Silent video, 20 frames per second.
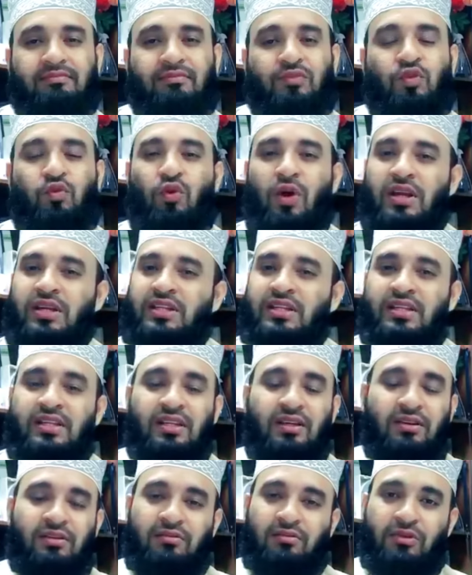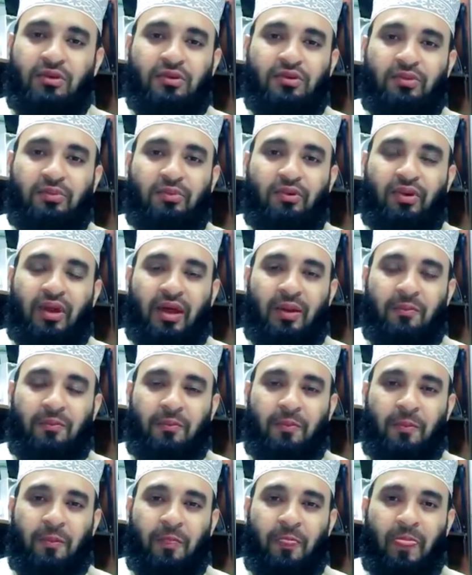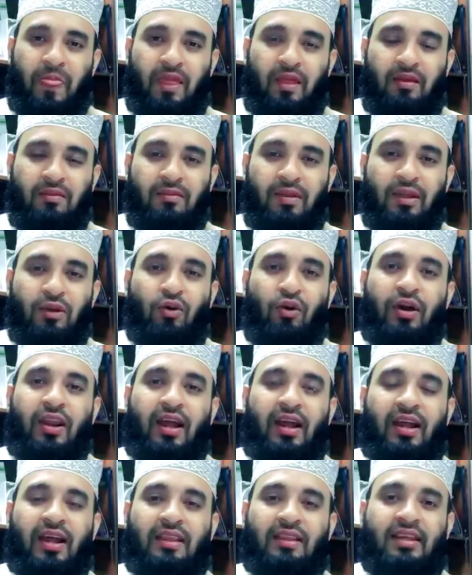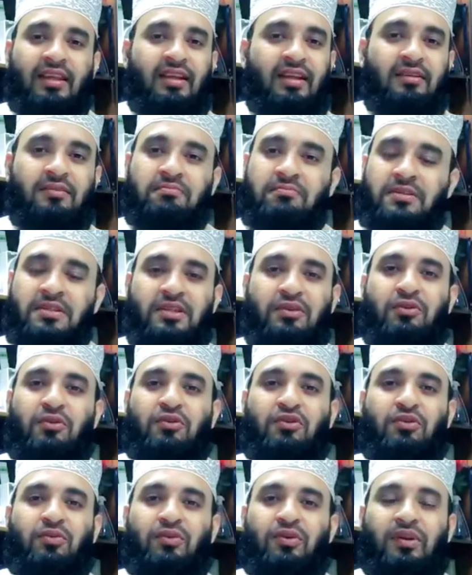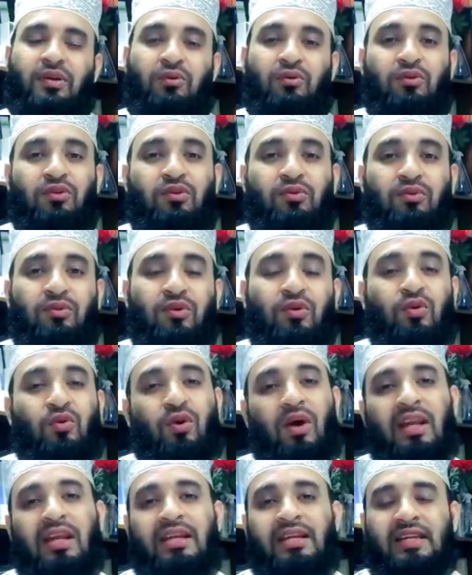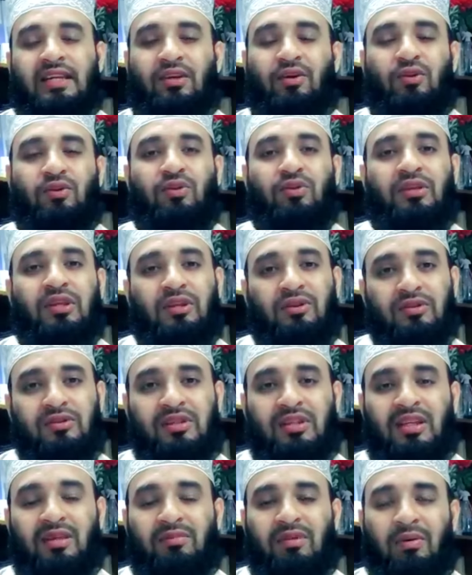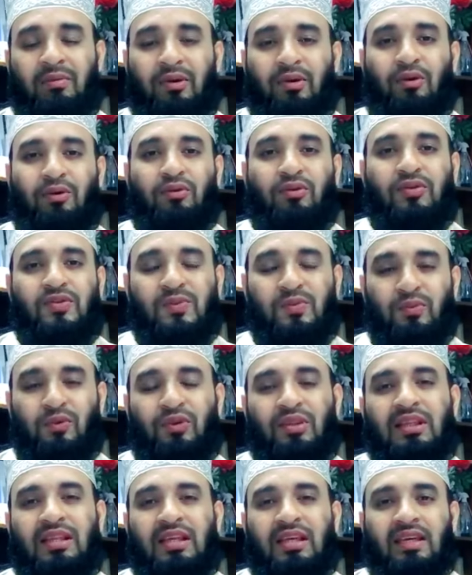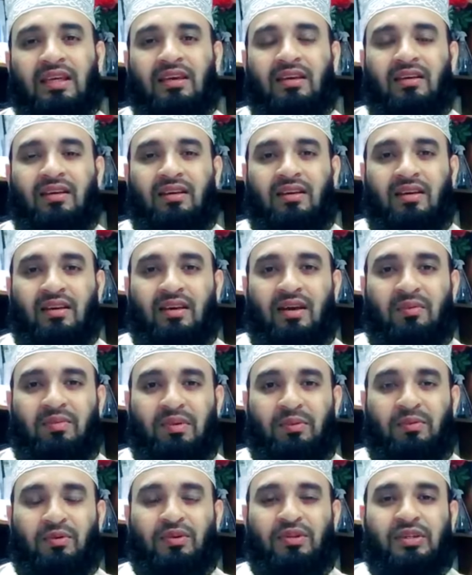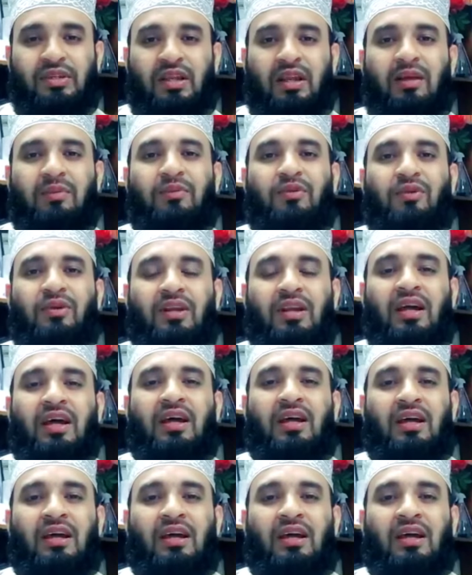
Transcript: কোয়ান্টিটি ধর্তব্য না মানে কয় রাকাত এটা বেশি গুরুত্বপূর্ণ গুরুত্বপূর্ণ কোয়ালিটি কত ধীরস্থিরভাবে কত স্মুথলি আপনি পড়ছেন আলহামদুলিল্লাহ